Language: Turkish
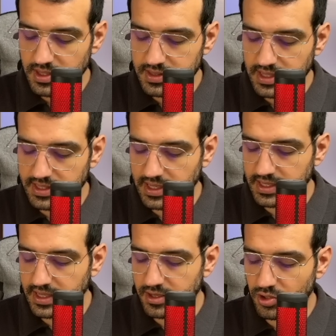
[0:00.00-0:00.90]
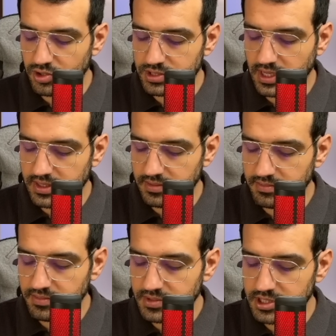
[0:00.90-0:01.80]
Theta yerini gösterdim.
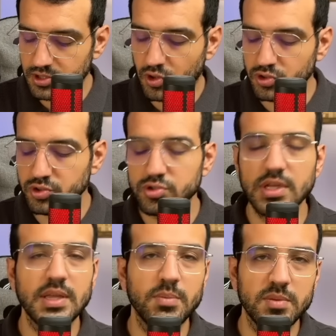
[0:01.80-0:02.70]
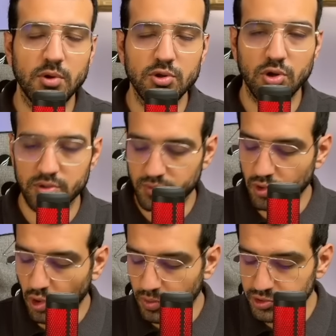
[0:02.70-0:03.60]
Şimdi kosinüs theta 1 bölü 4
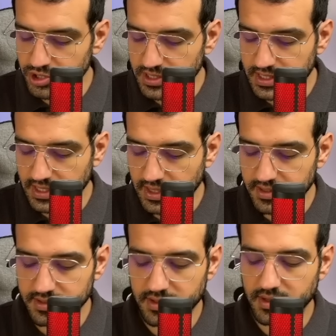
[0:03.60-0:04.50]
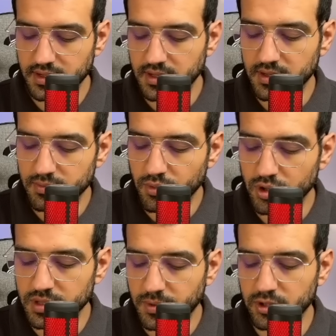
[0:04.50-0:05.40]
komşu dik kenar bölü
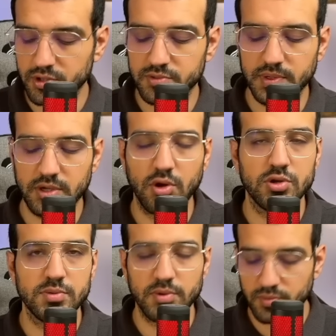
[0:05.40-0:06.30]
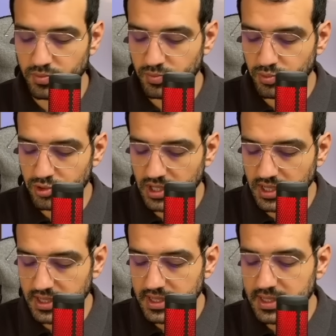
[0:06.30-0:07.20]
hipotenüs. Bak gördüğünüz gibi.
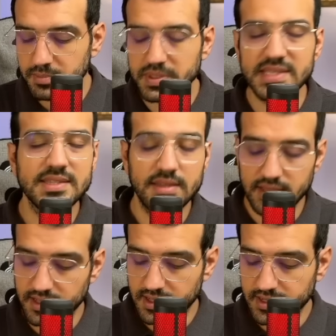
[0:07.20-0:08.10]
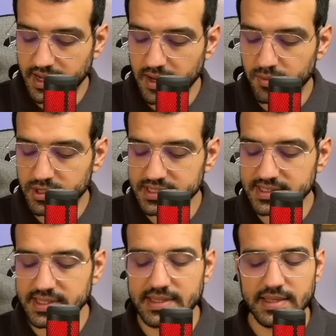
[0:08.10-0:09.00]
Burada biz Nereye bulmak?
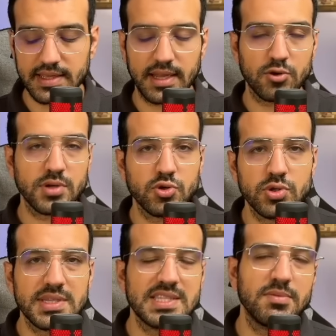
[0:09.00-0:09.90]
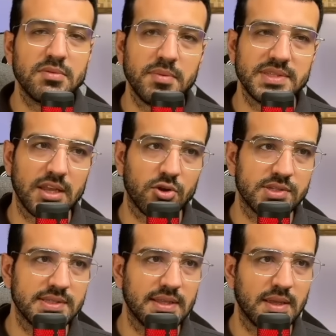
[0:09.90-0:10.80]
Sintete. Yani o zaman şu ikisi bilmemiz gerekiyor
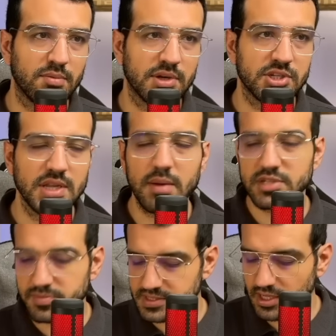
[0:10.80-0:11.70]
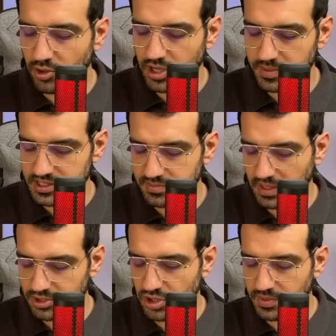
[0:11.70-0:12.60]
sintete bulmak için. Ne yapacağız? Pisagor yapacağız.
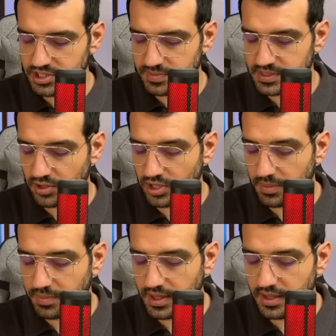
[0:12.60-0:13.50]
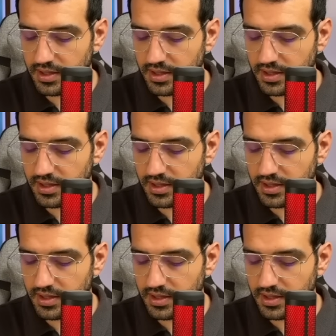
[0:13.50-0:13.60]
Başlıyorum arkadaşlar Pisagor yapmaya.